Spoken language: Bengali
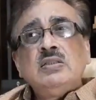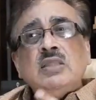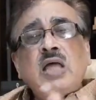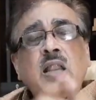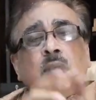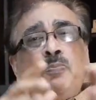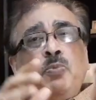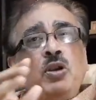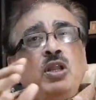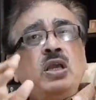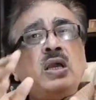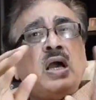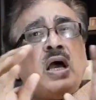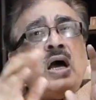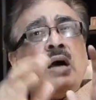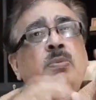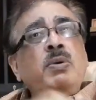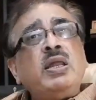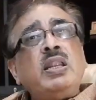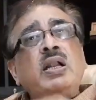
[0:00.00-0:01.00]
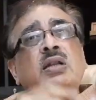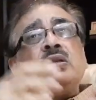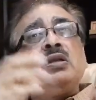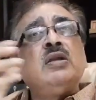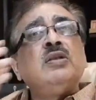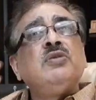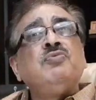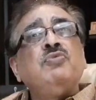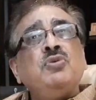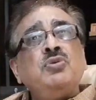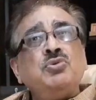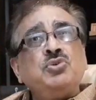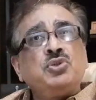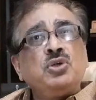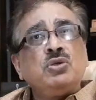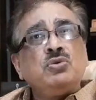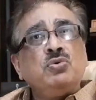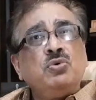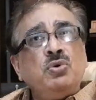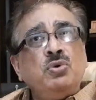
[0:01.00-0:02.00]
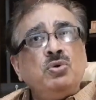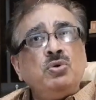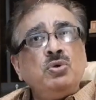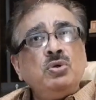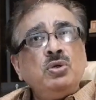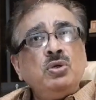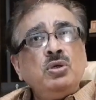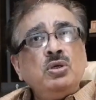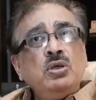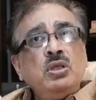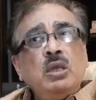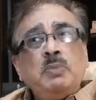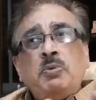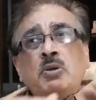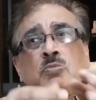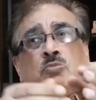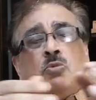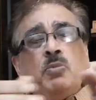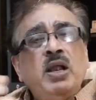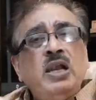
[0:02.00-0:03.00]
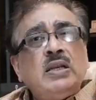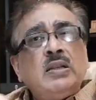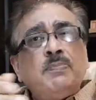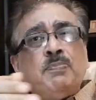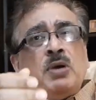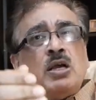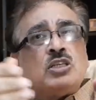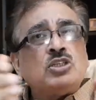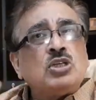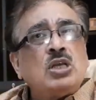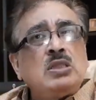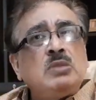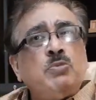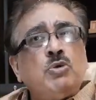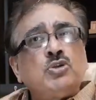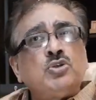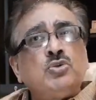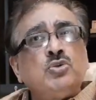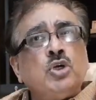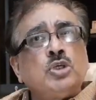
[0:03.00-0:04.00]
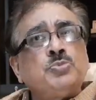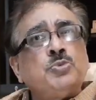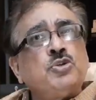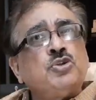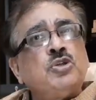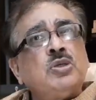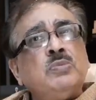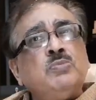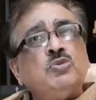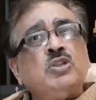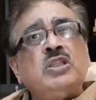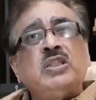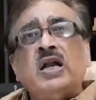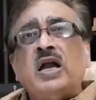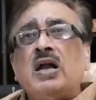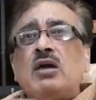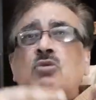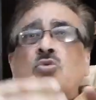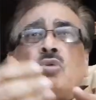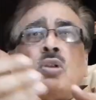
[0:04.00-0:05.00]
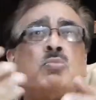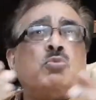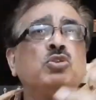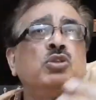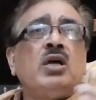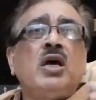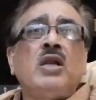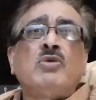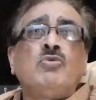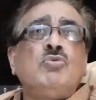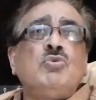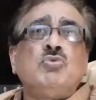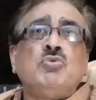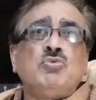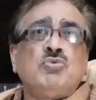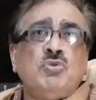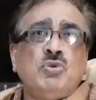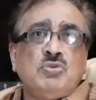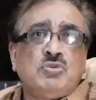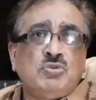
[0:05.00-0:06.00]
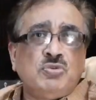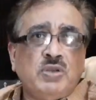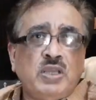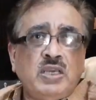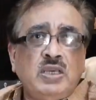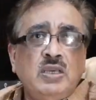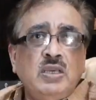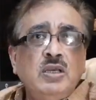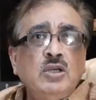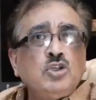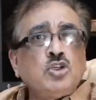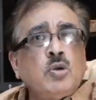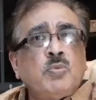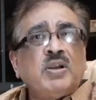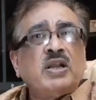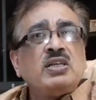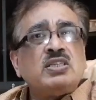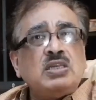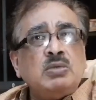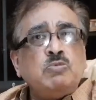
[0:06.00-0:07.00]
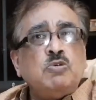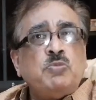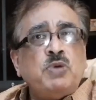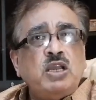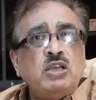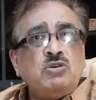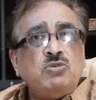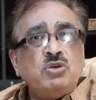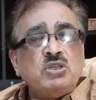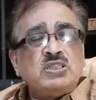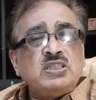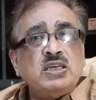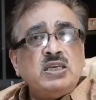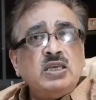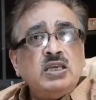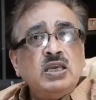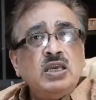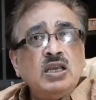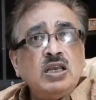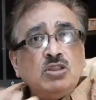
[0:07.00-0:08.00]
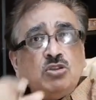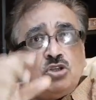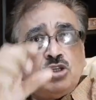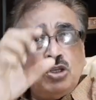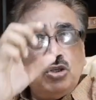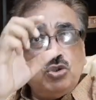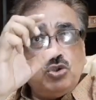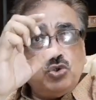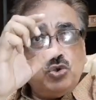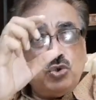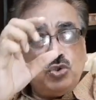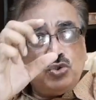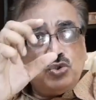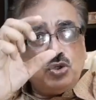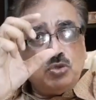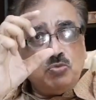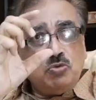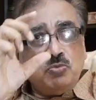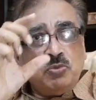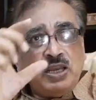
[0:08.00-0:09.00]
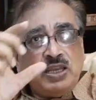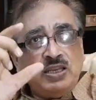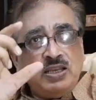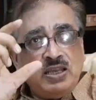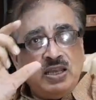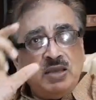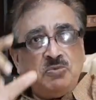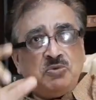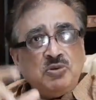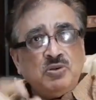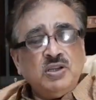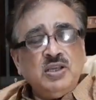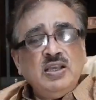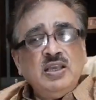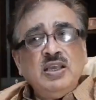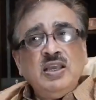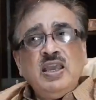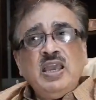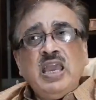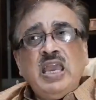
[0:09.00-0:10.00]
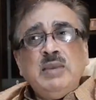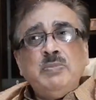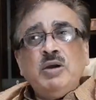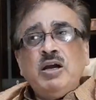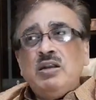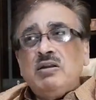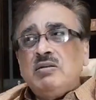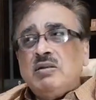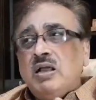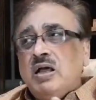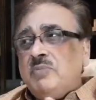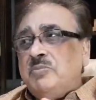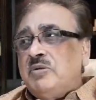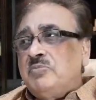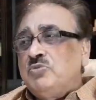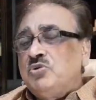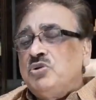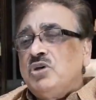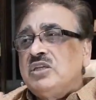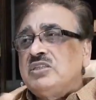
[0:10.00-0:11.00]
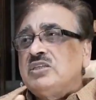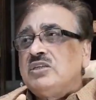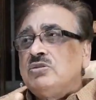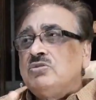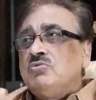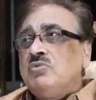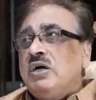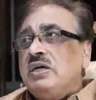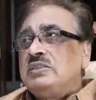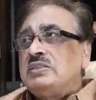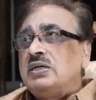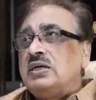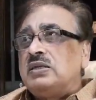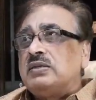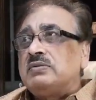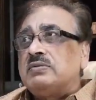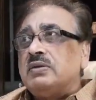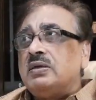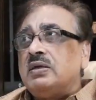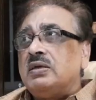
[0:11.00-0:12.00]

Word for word: তারপরে আবার একটা রিভলিউশন হলো এরপরে মোবাইলটা পাঁচ সাত বছর দশ বছরের মধ্যে দেখা গেল ওটার মধ্যে আর কোনো নতুনত্ব নেই সবার কাছেই মোবাইল রয়েছে কিন্তু সেগুলো ছোটো ছোটো মোবাইল কেমন এইবার আমার মনে আছে দু হাজার